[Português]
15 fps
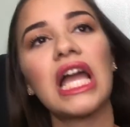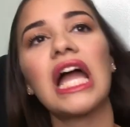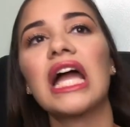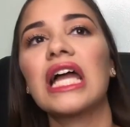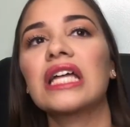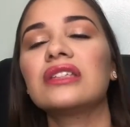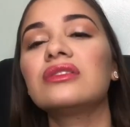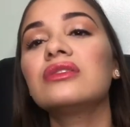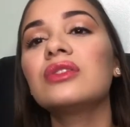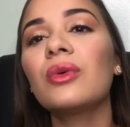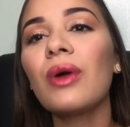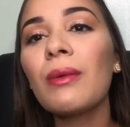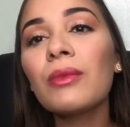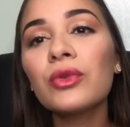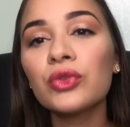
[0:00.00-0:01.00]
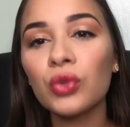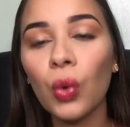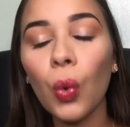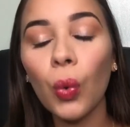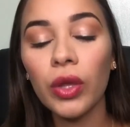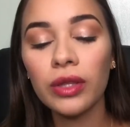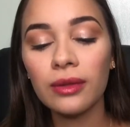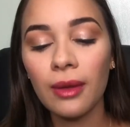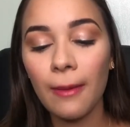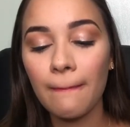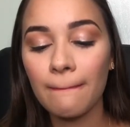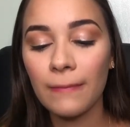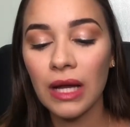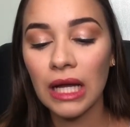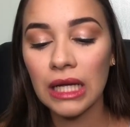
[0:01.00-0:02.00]
Ah, não é muito ruim,
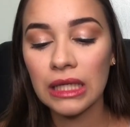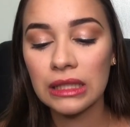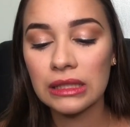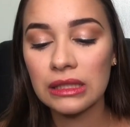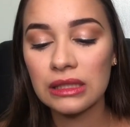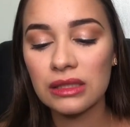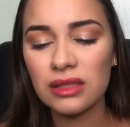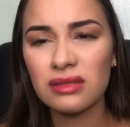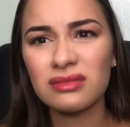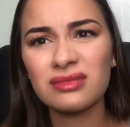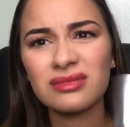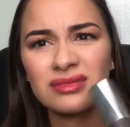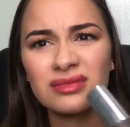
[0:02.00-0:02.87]
mas...